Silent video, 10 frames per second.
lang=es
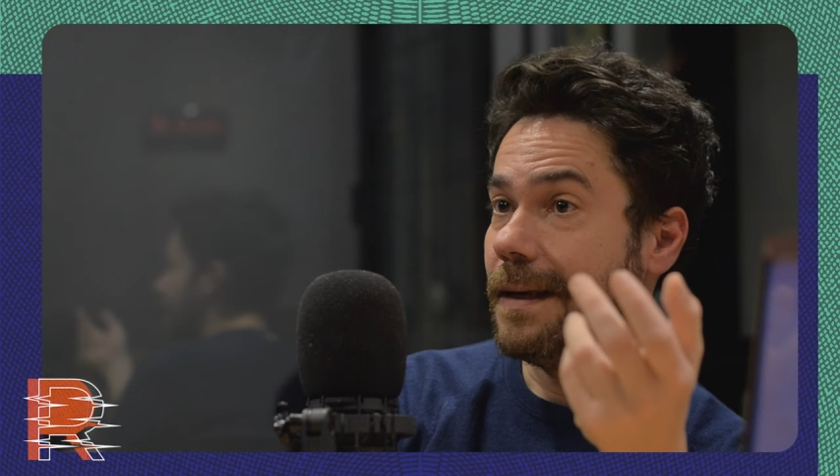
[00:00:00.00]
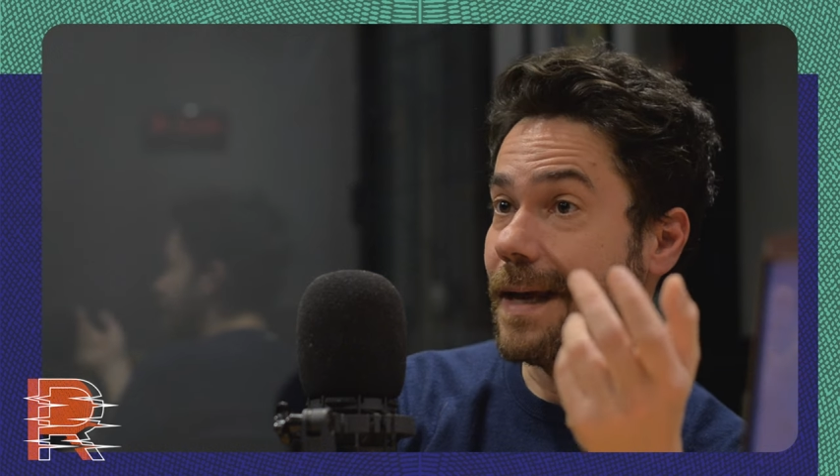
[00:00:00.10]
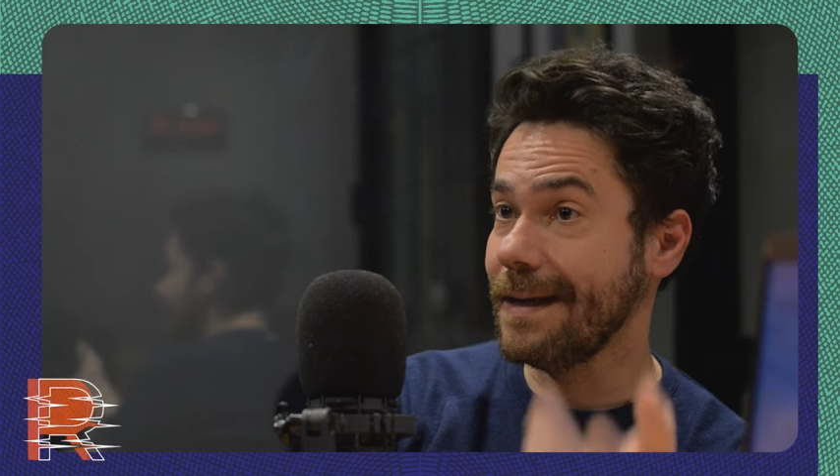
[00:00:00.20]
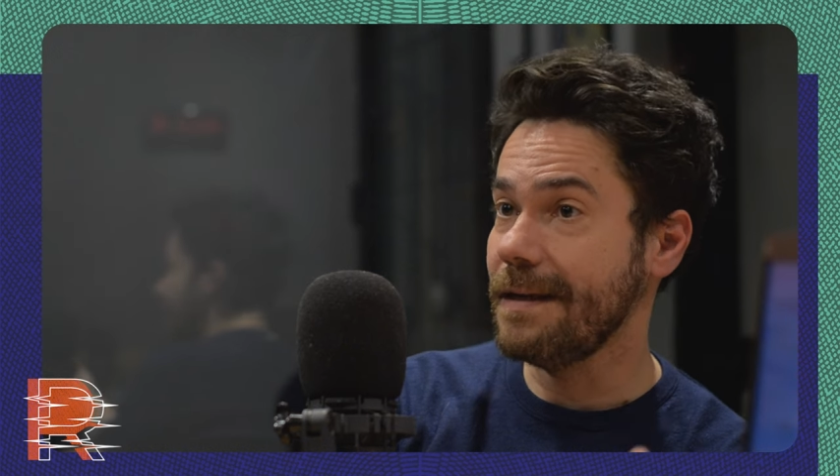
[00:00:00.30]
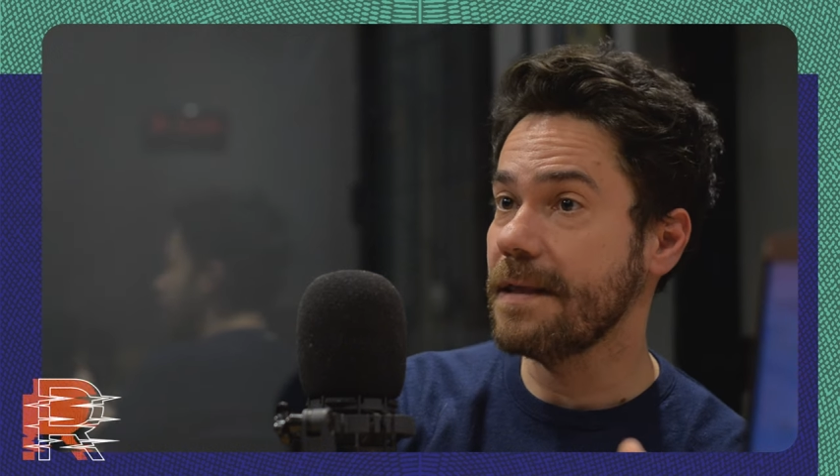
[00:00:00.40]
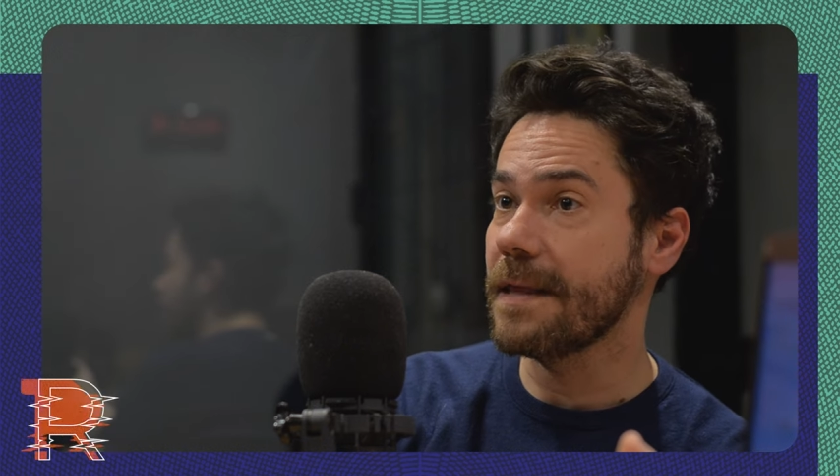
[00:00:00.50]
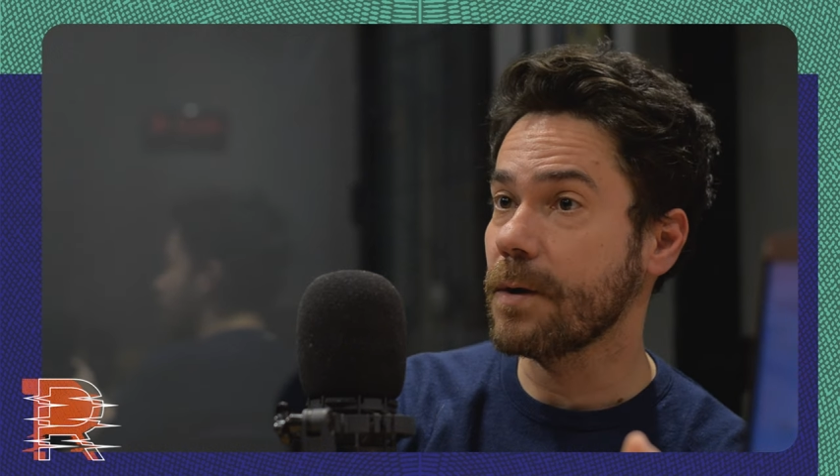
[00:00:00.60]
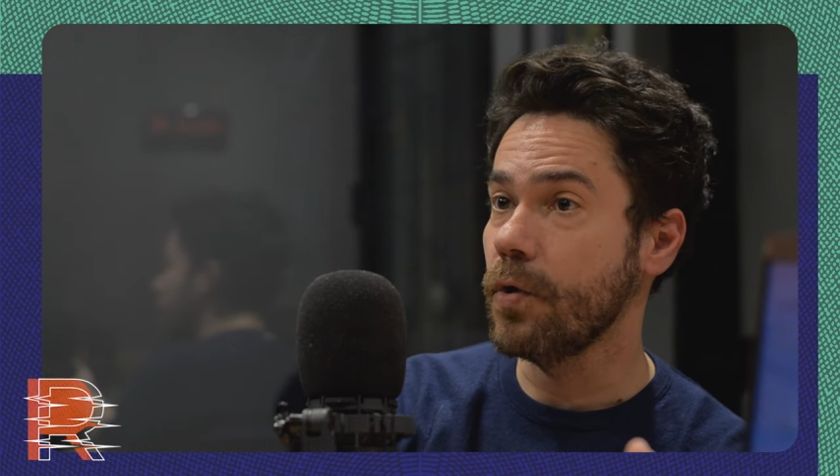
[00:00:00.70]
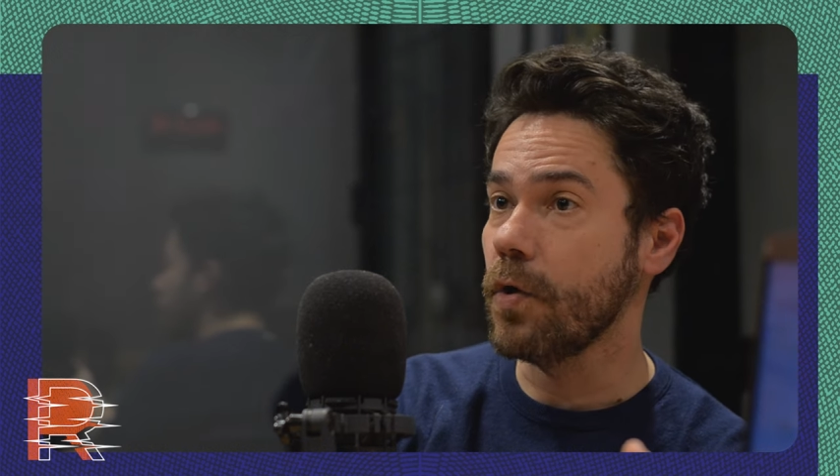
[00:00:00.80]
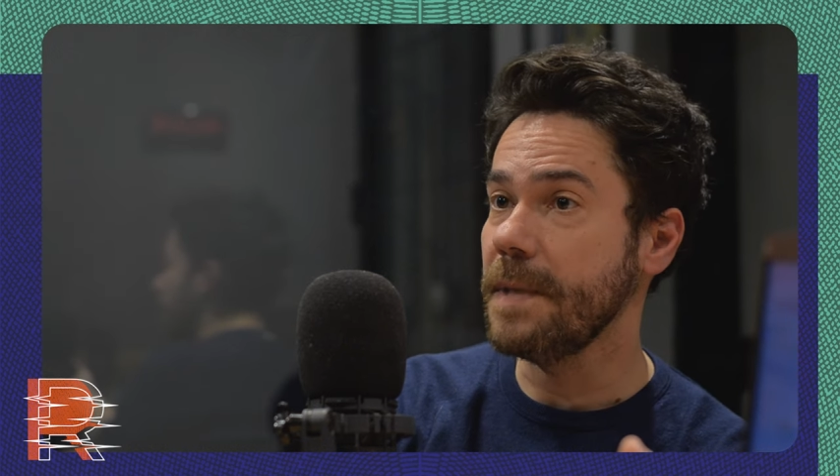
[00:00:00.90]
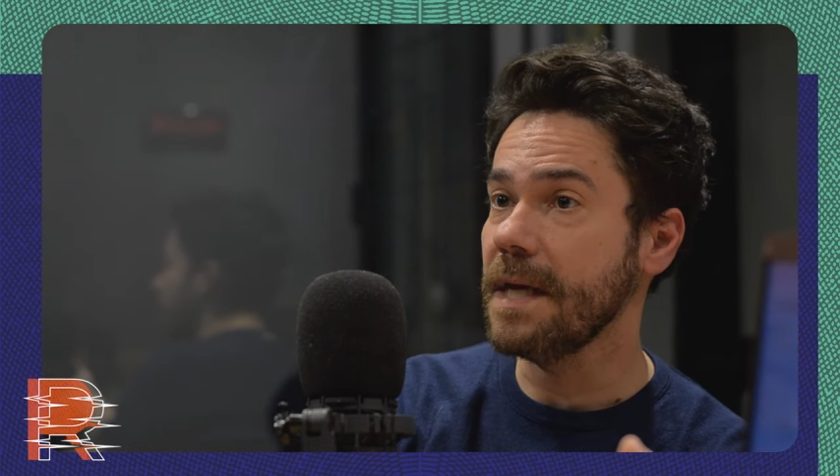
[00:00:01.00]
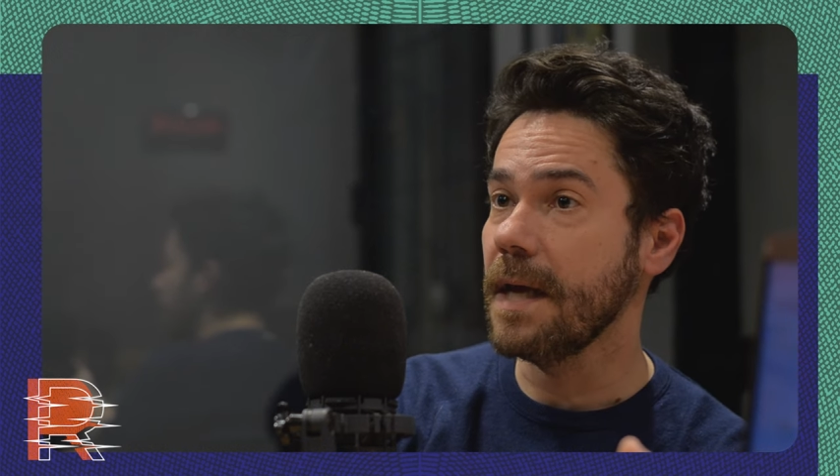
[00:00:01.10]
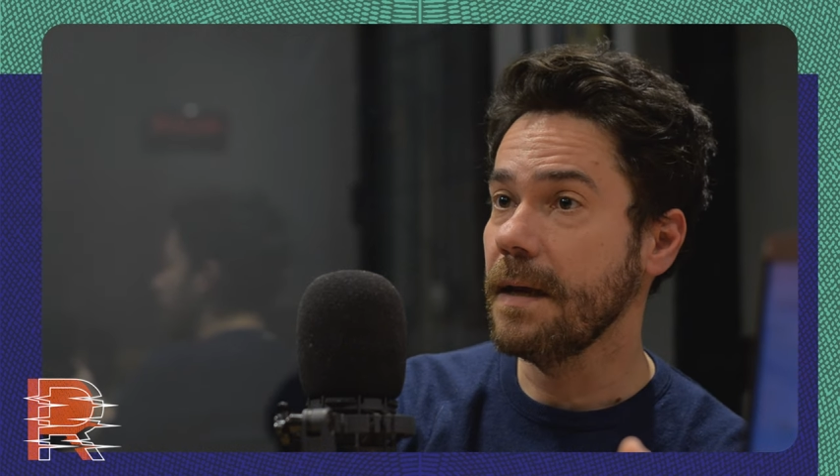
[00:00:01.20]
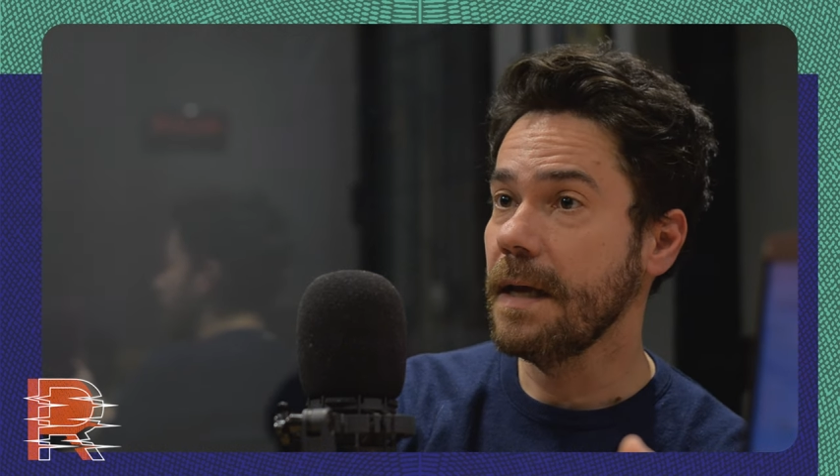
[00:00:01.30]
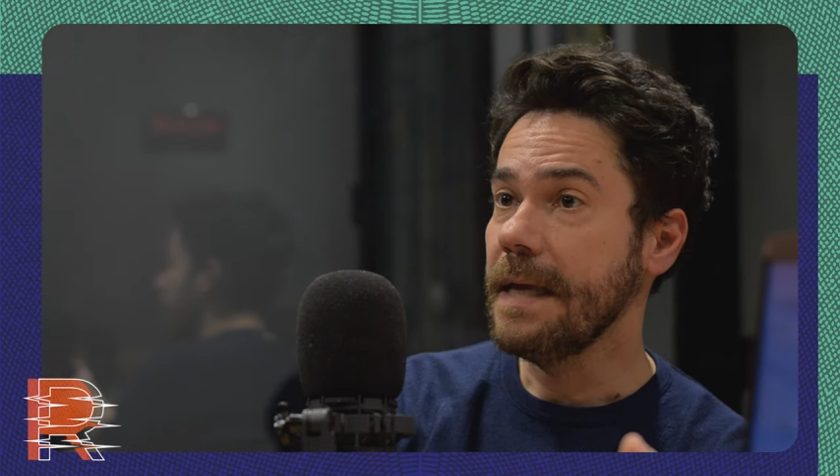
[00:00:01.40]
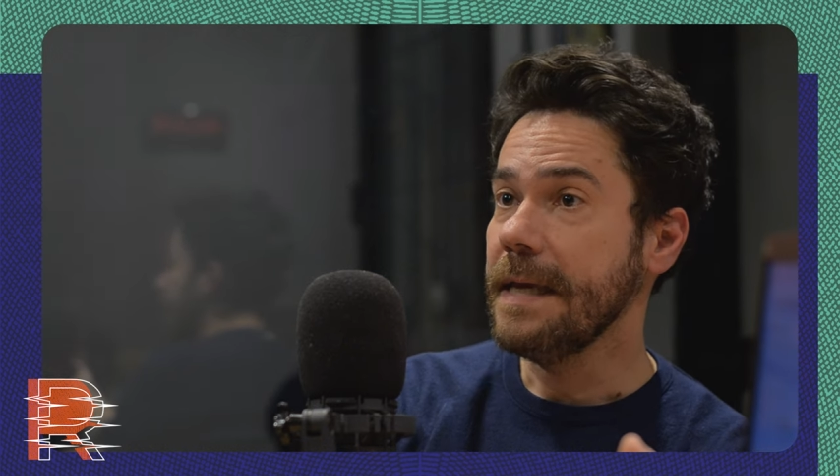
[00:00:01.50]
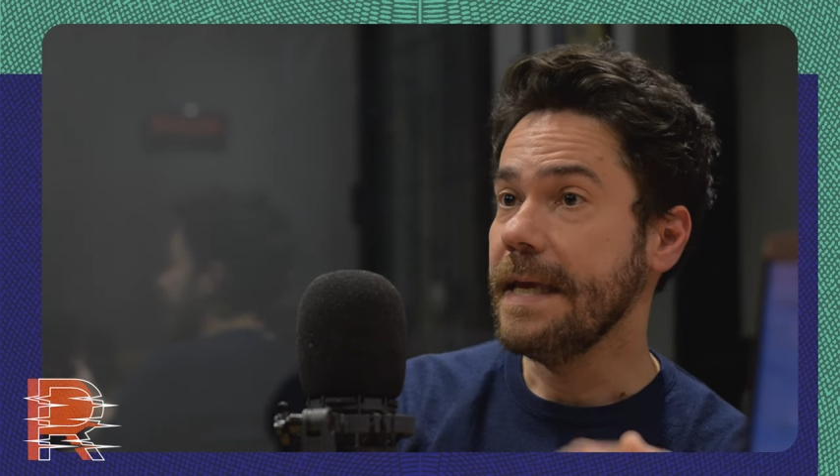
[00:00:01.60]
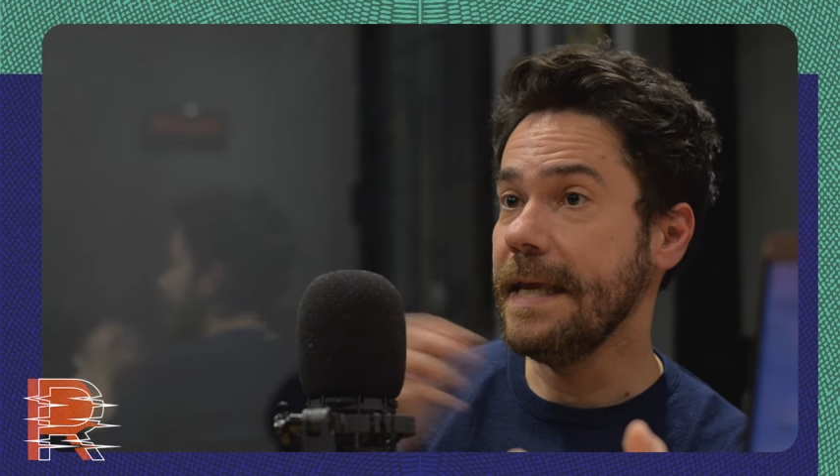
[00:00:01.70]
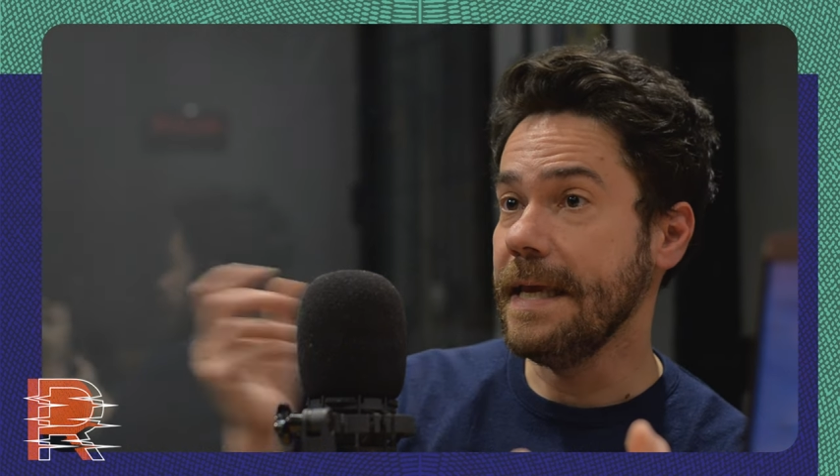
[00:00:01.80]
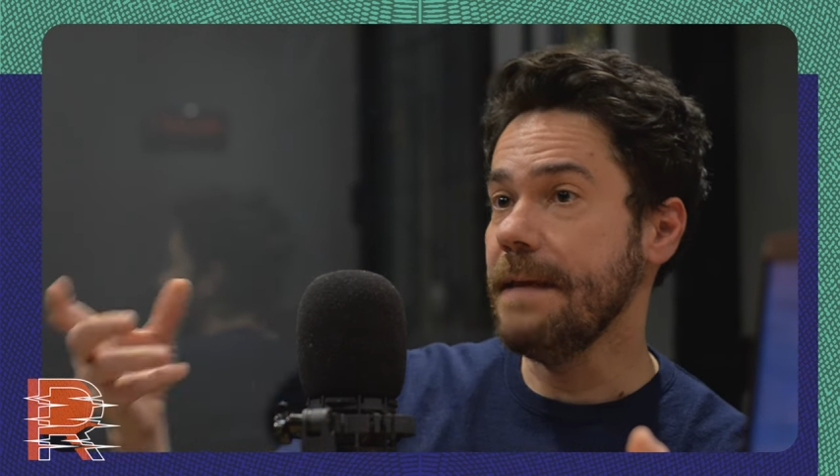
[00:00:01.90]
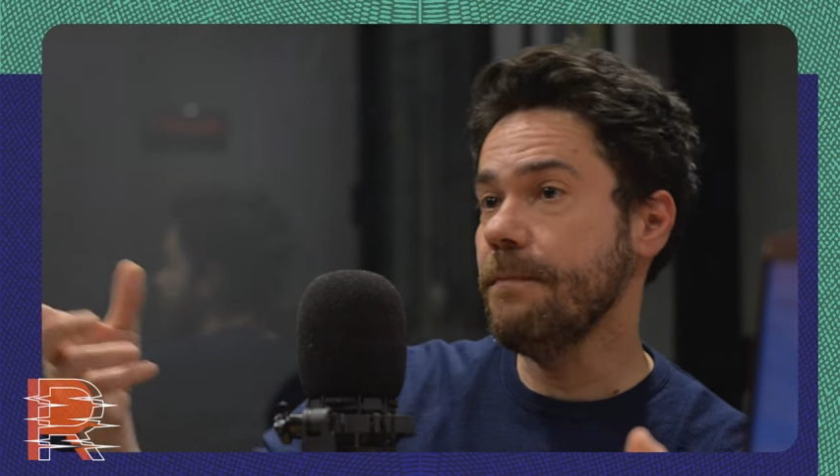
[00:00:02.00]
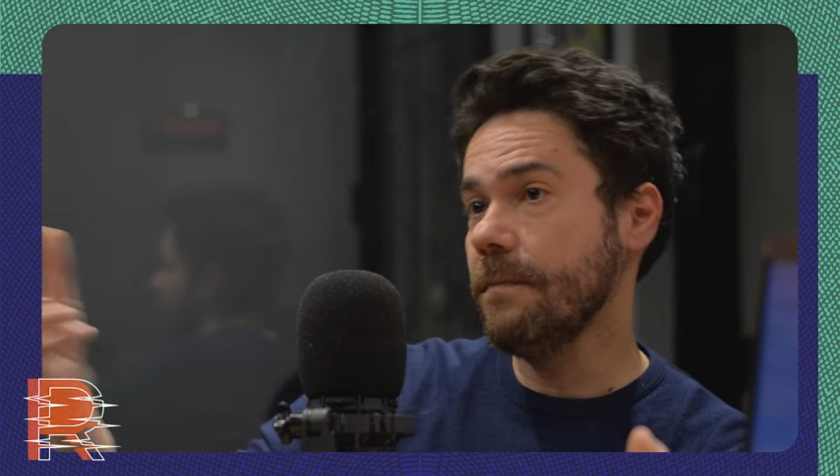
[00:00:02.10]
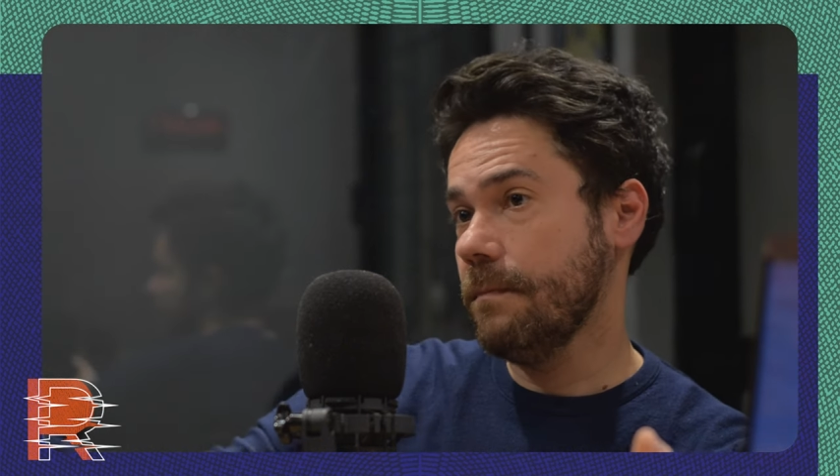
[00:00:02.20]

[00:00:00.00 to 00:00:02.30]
la crisis económica y